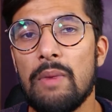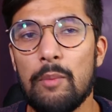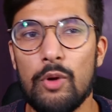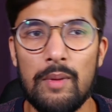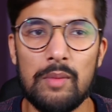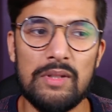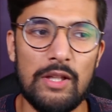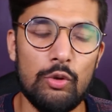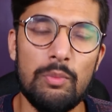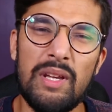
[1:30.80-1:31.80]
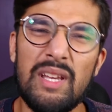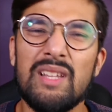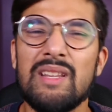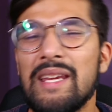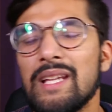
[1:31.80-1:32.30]
मैं आपको एक बात बता दूं
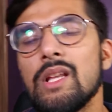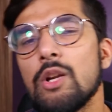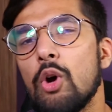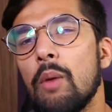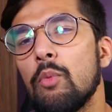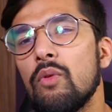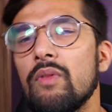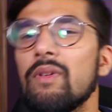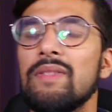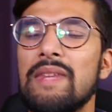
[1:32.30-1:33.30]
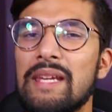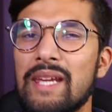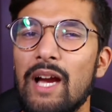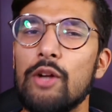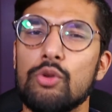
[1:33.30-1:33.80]
मैं लेके चल रहा हूँ आप मूवी वन देख
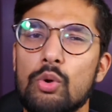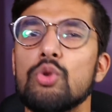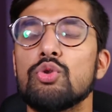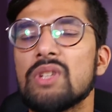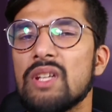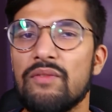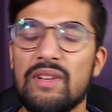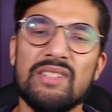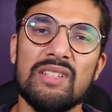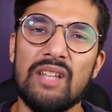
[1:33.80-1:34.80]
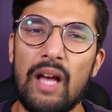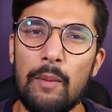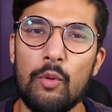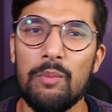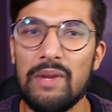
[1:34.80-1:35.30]
के आए हो तो कुछ उसका रेफरेंसेस
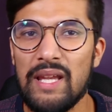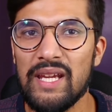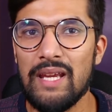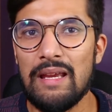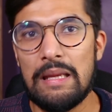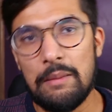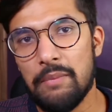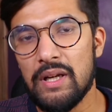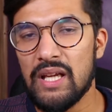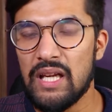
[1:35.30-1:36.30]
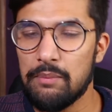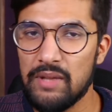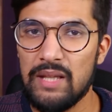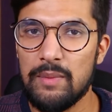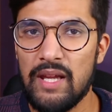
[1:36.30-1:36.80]
आपको मिलेंगे बट अगर आप
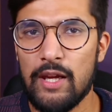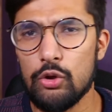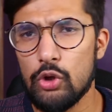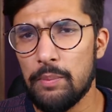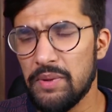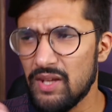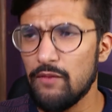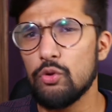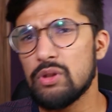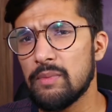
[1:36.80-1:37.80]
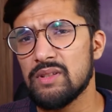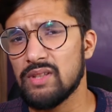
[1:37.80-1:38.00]
नहीं भी देखे हो तो आप ये रिव्यू समझ